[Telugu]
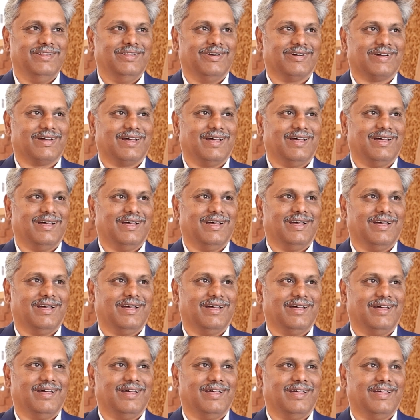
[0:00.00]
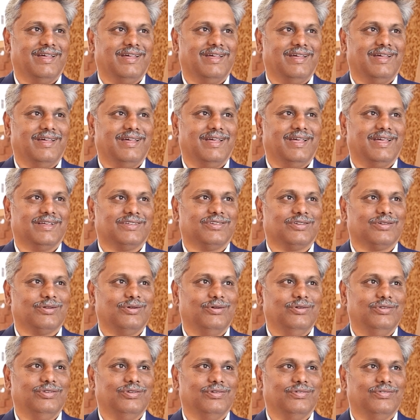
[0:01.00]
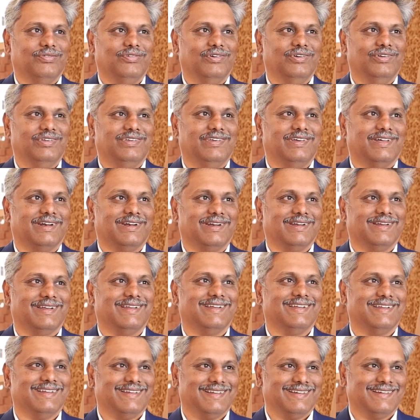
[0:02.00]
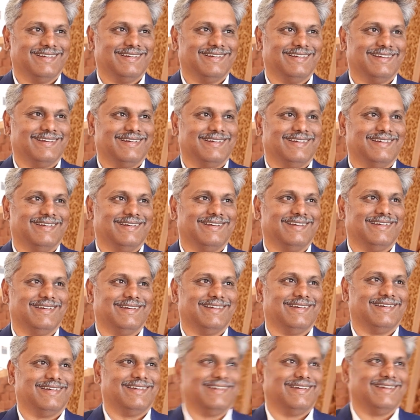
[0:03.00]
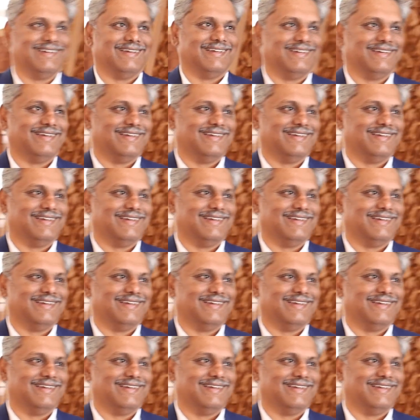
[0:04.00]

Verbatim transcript: అదొక ఎక్స్క్లూజివ్ ఫ్యూచర్ అంటే రాష్ట్రపతి ముర్ము